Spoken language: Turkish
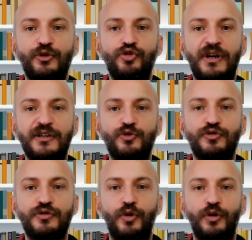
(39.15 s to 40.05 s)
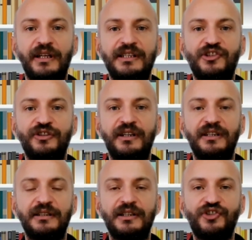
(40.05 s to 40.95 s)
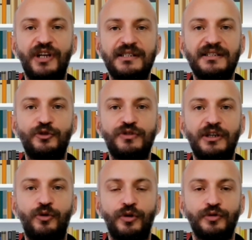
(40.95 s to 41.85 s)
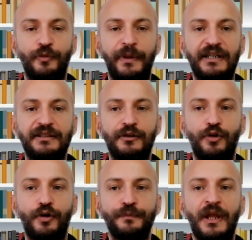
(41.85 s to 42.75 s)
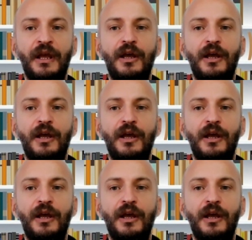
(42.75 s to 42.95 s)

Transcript: çok az üstünde olan kişilerin şansının yüksek olduğu belirtiliyor.